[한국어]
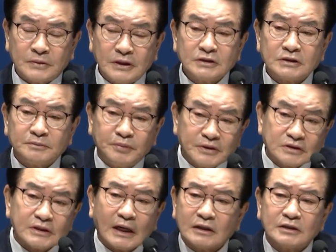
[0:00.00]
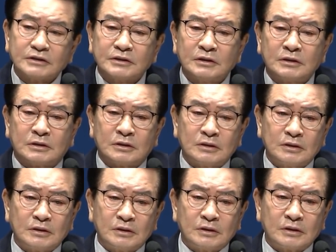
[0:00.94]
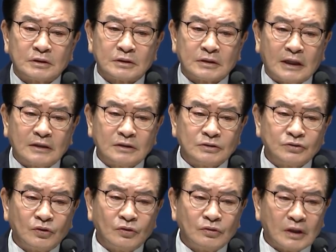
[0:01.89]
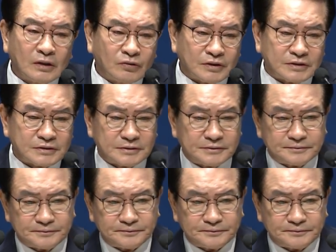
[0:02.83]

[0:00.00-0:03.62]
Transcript: 거기서 벗어날 것을 강조하고 있어요.